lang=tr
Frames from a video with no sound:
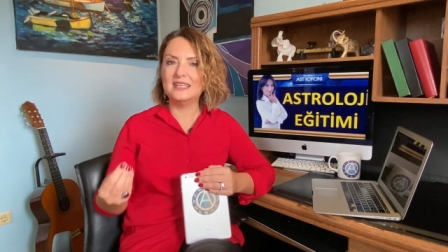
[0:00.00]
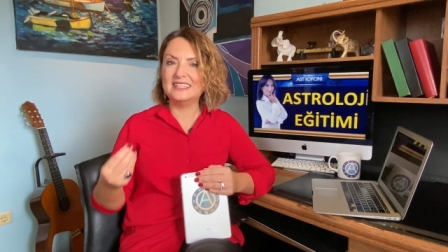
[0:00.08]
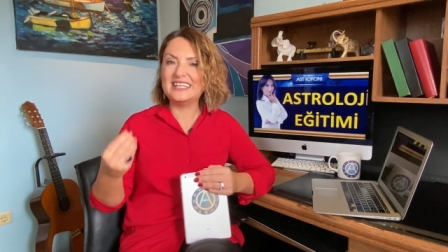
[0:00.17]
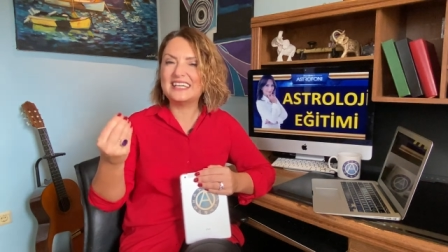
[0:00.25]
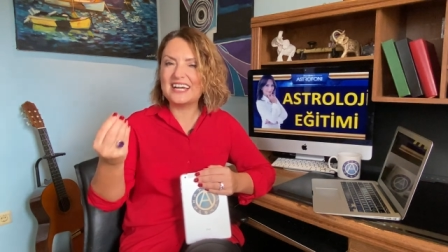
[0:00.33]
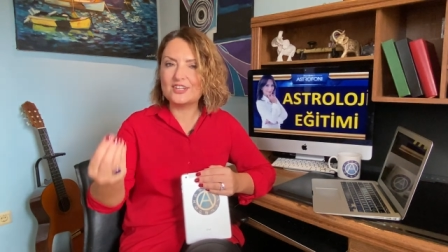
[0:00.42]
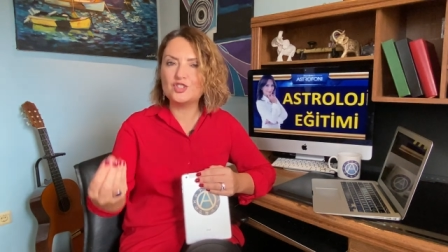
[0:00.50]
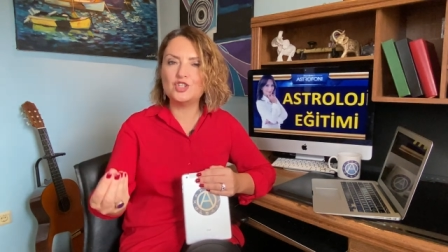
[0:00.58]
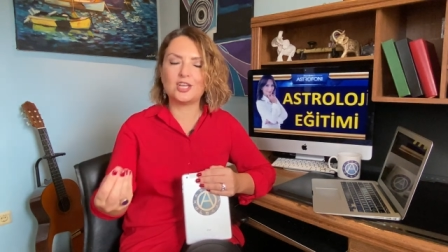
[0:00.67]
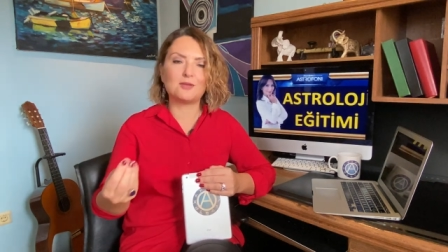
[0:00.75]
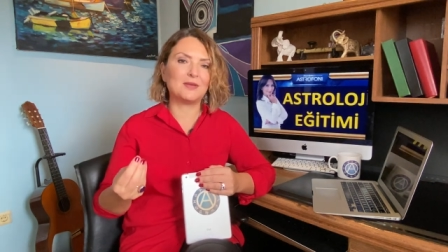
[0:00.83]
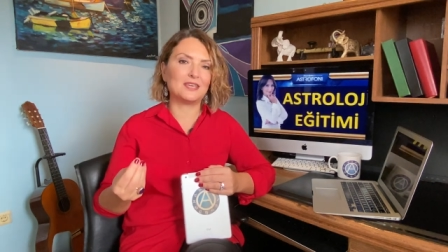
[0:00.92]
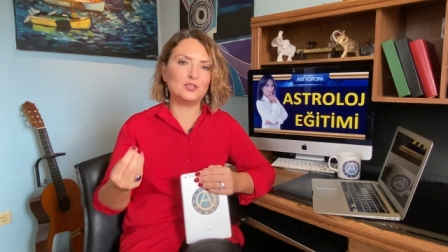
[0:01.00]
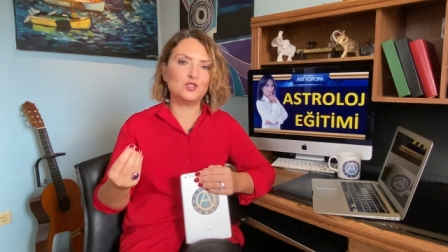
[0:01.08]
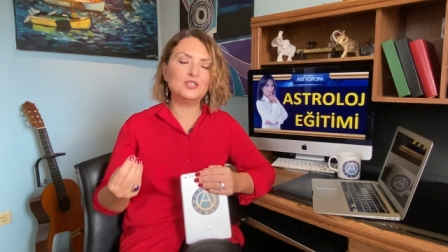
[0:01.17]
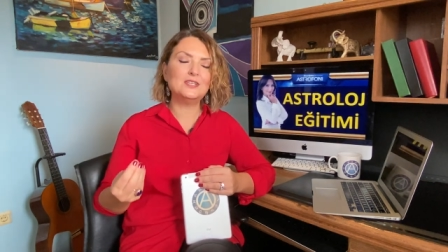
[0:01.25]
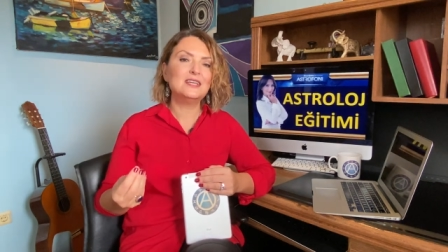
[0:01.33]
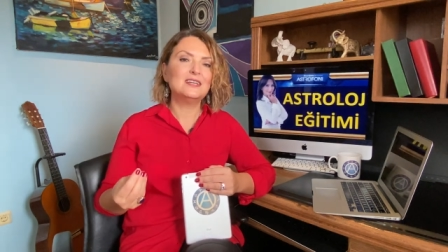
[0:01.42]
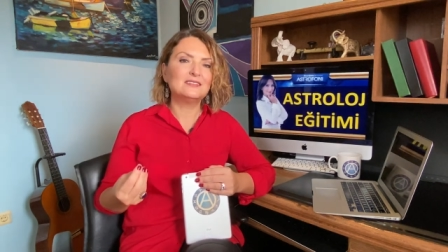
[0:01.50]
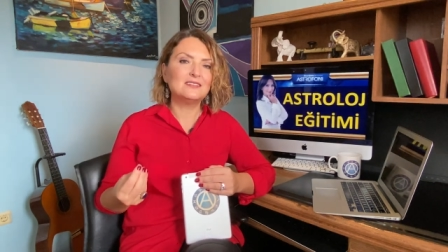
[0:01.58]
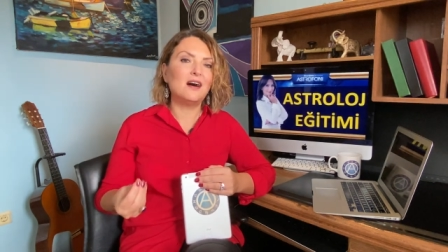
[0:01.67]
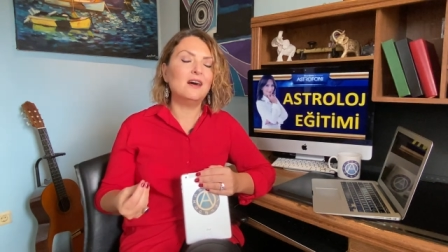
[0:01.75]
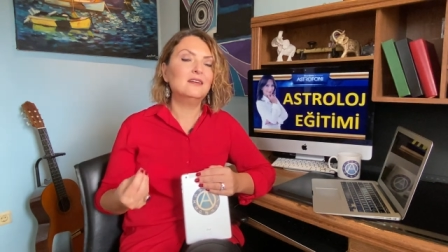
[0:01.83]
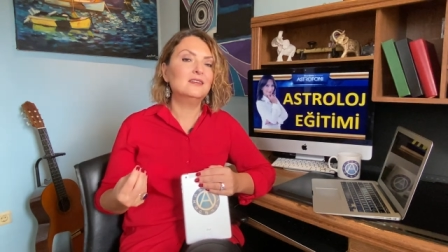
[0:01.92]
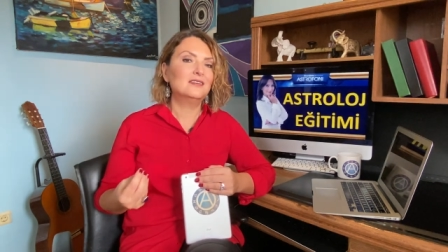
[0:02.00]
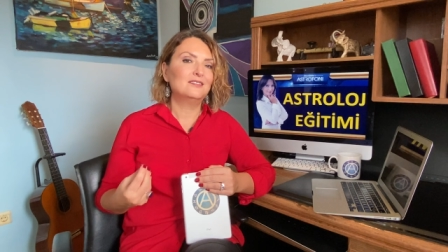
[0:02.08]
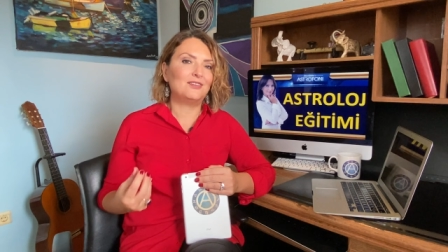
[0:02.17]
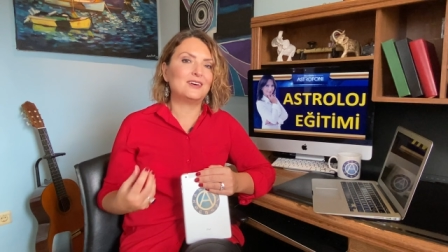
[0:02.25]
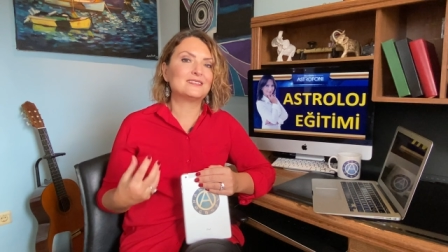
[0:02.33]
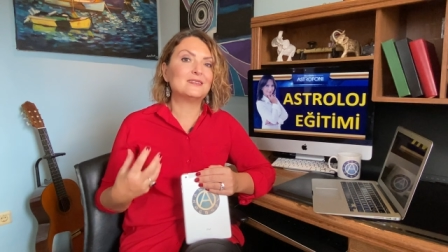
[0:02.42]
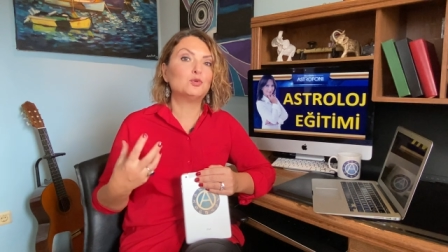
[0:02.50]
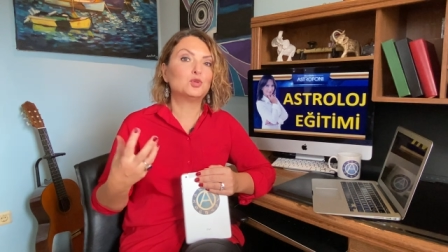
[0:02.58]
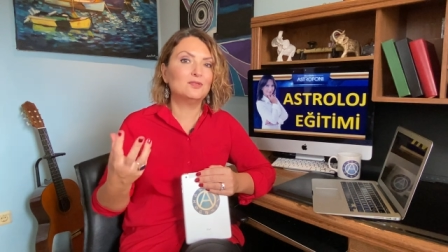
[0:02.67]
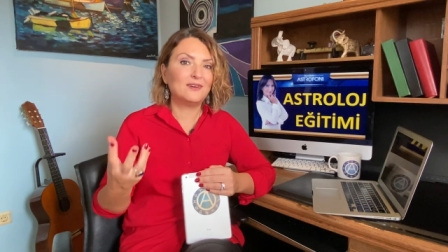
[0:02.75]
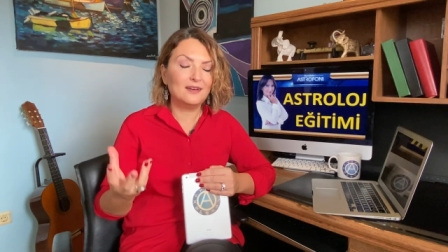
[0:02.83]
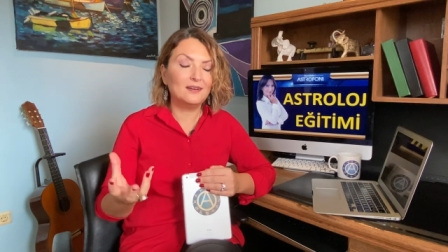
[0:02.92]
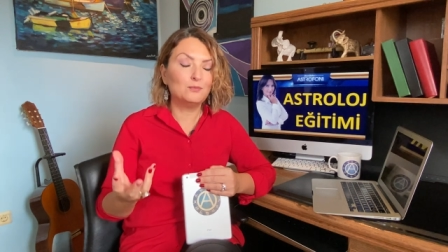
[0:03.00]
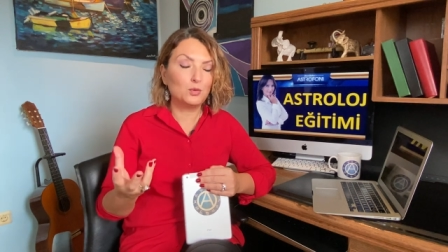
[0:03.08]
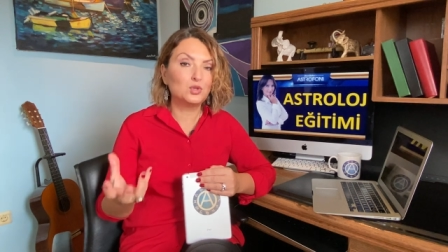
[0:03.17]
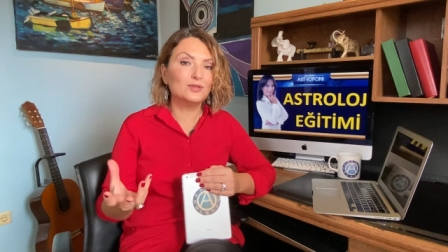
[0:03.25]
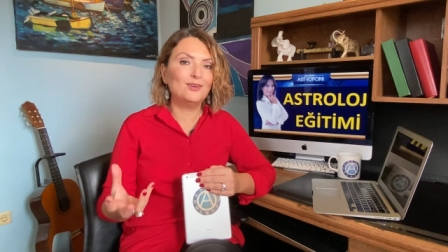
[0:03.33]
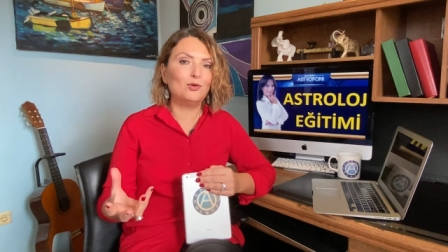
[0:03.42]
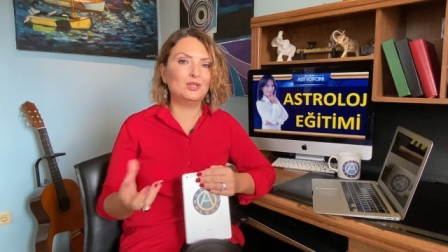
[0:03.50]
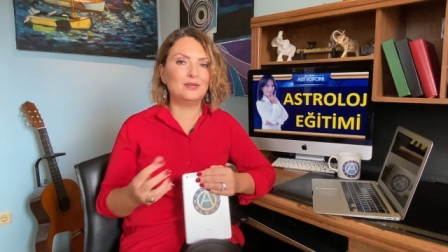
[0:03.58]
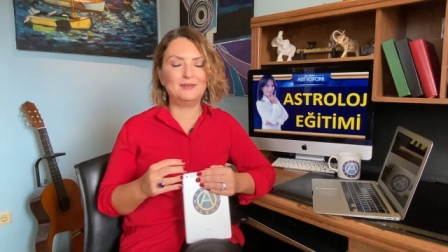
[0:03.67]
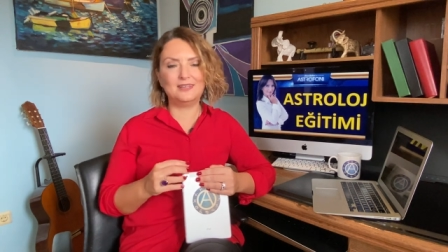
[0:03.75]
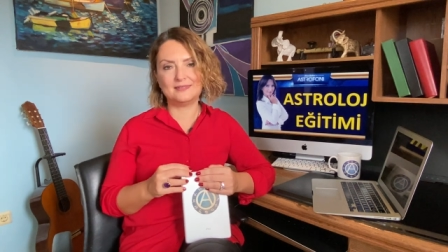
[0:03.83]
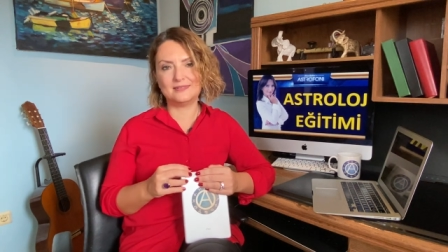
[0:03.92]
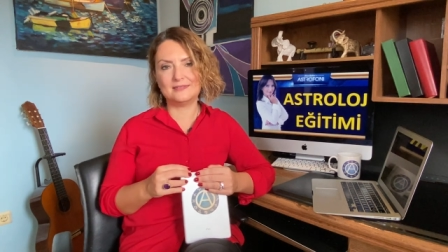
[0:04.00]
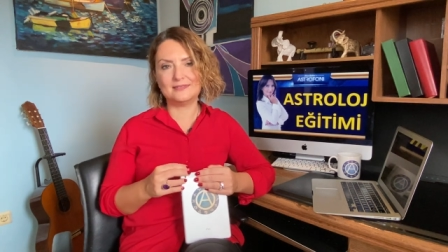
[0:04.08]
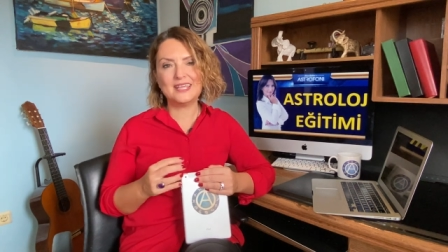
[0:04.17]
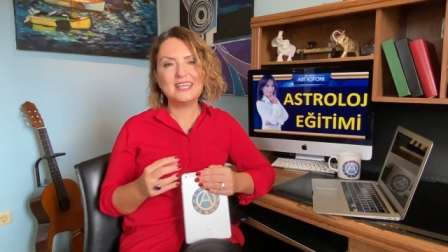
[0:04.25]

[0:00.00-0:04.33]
dikkat çekmek için daha fazla motive, motive olabilirsiniz.